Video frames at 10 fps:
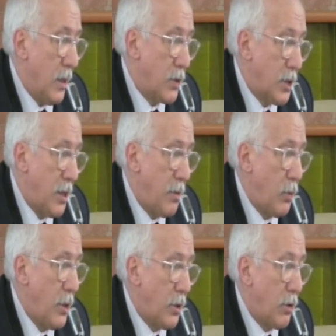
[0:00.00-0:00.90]
Sistema
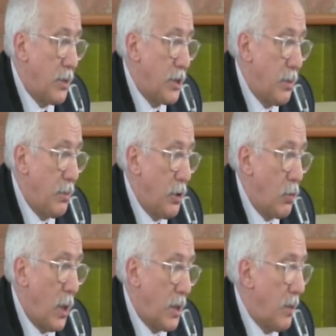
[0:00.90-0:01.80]
quindi in
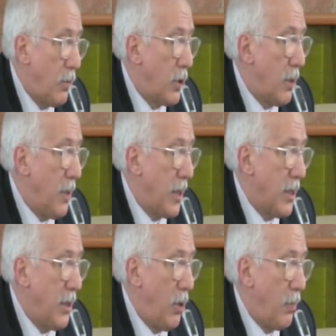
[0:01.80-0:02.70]
qualche modo a
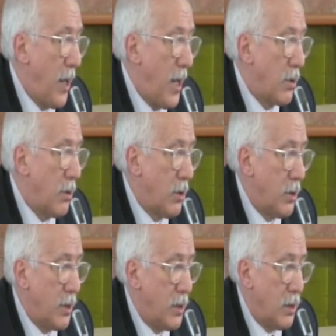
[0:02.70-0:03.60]
macchia di leopardo
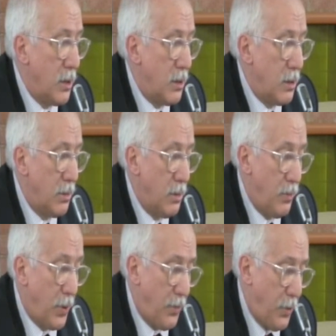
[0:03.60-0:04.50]
con eh,
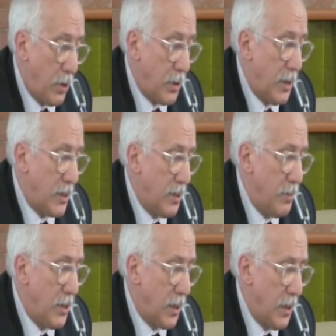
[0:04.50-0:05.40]
profonde
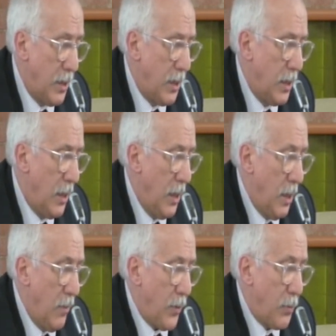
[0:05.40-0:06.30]
asimmetrie,
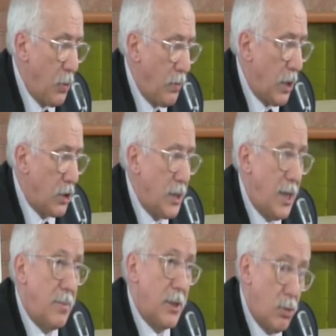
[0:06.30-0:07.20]
più
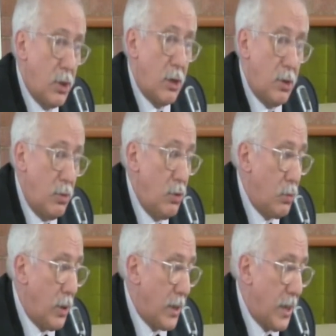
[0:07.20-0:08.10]
velocità, ma tutte
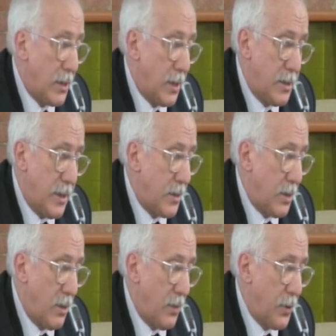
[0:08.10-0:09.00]
comunque caratterizzate
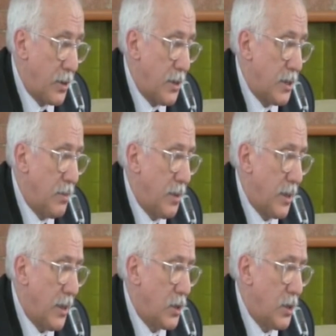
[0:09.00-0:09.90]
da una fortissima
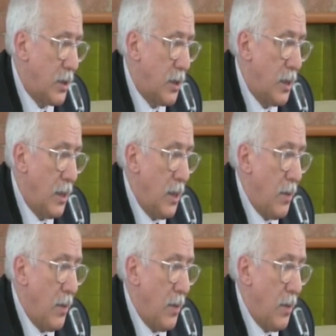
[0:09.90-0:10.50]
crescita.